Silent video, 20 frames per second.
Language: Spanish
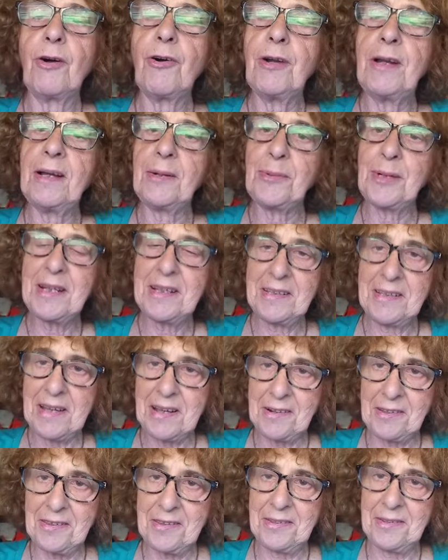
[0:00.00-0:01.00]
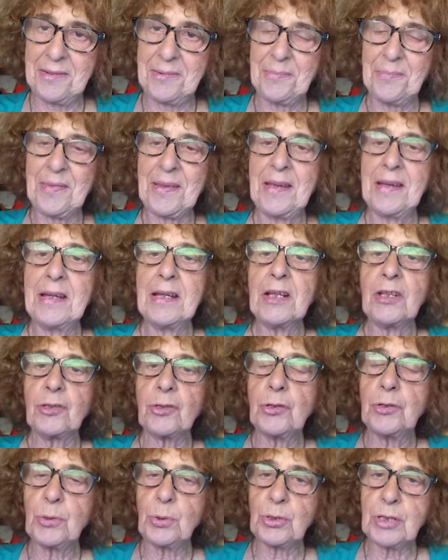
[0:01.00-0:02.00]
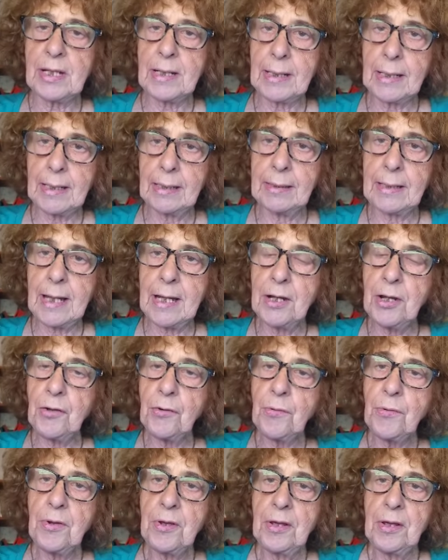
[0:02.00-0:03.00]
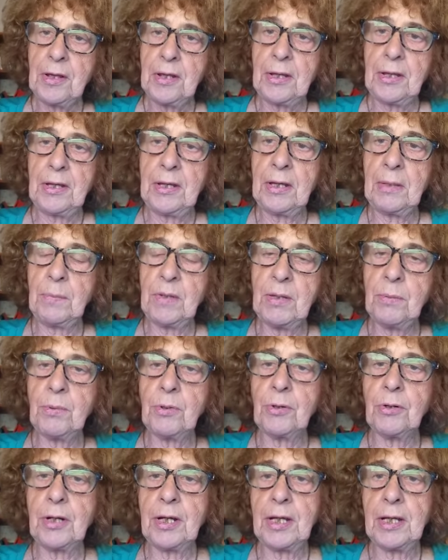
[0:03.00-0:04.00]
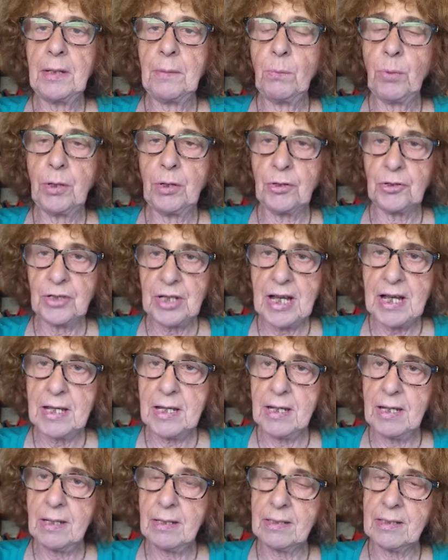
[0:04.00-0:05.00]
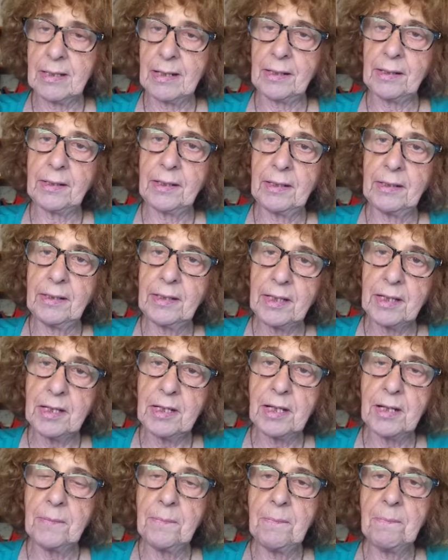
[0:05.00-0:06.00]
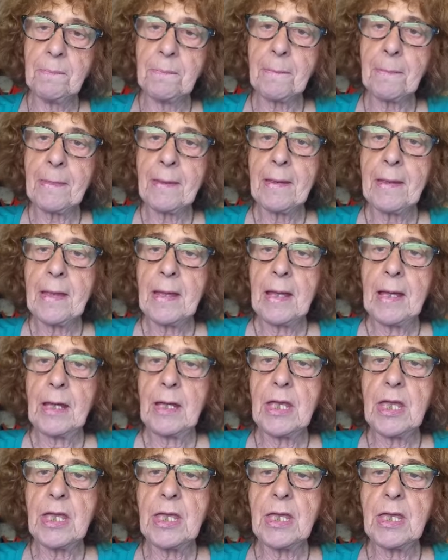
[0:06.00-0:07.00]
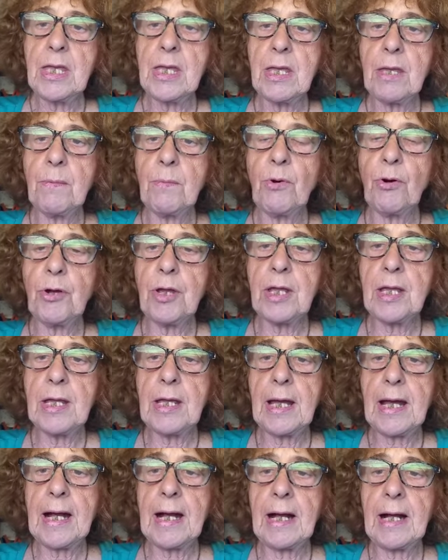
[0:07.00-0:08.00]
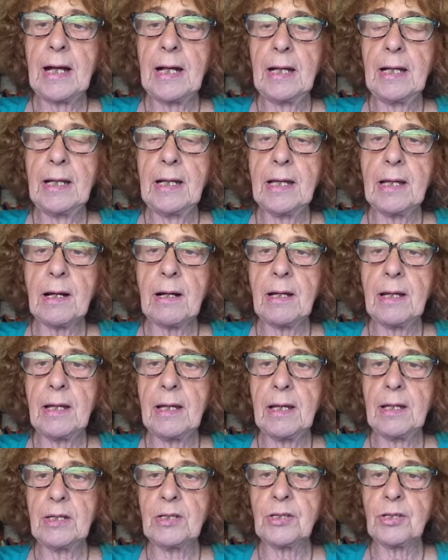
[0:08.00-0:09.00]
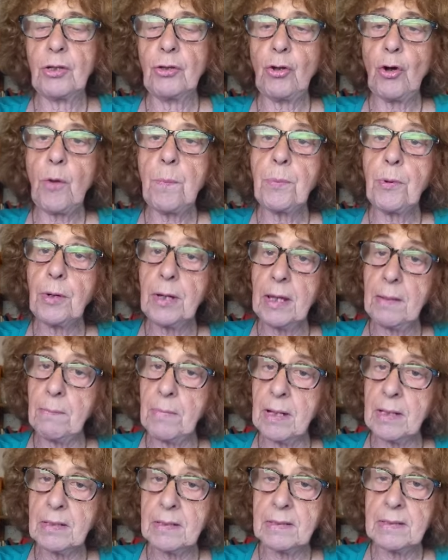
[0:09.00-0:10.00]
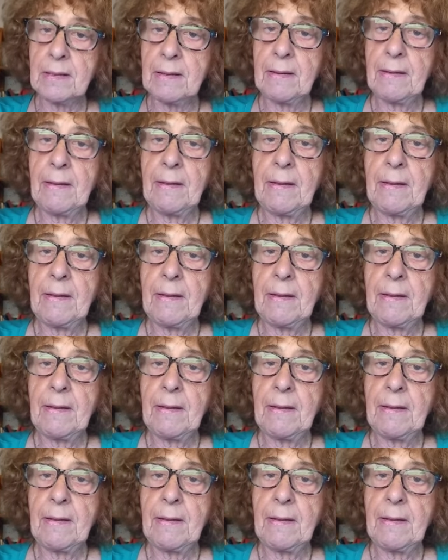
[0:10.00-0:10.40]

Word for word: Hola, buenas tardes. Soy Susana Cataño, eh, vivo en Buenos Aires, Argentina, y voy a leerles dos poemas